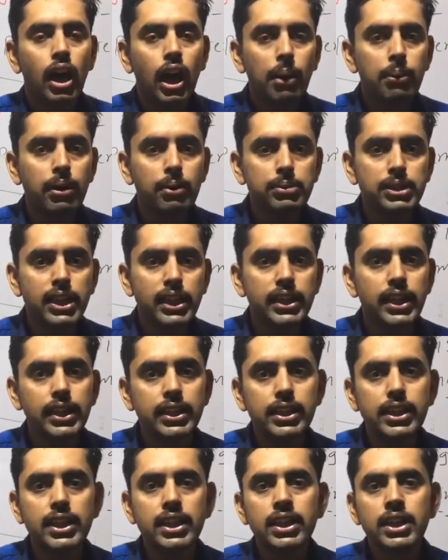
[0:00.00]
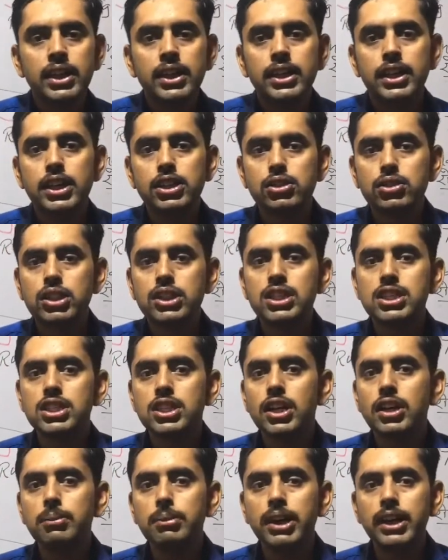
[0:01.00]
अब हम देखेंगे कि जो
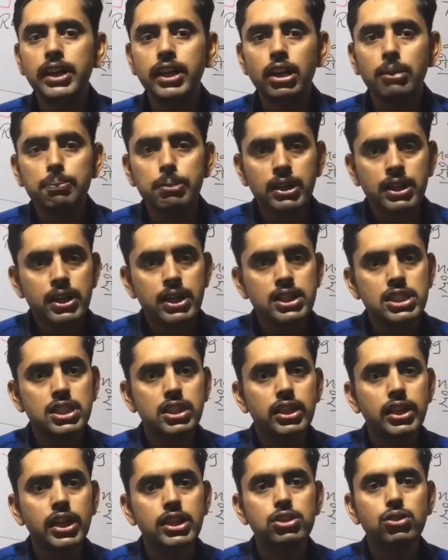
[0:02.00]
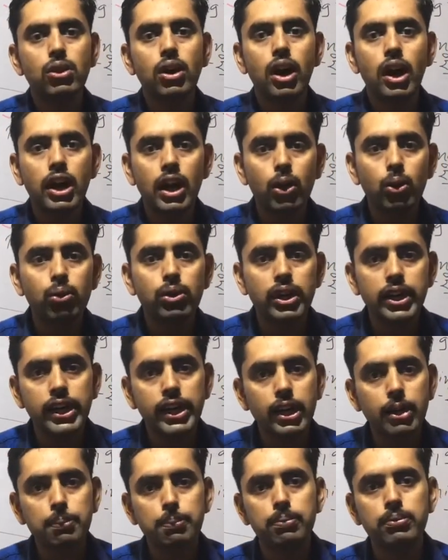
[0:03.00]
रजिस्टर्ड मेडिकल प्रैक्टिशनर है जो अलाउ
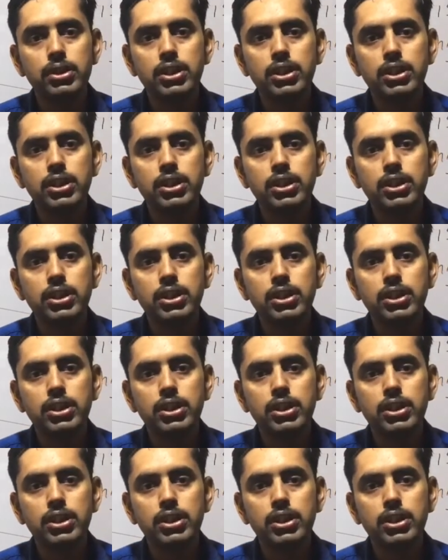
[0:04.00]
करेगा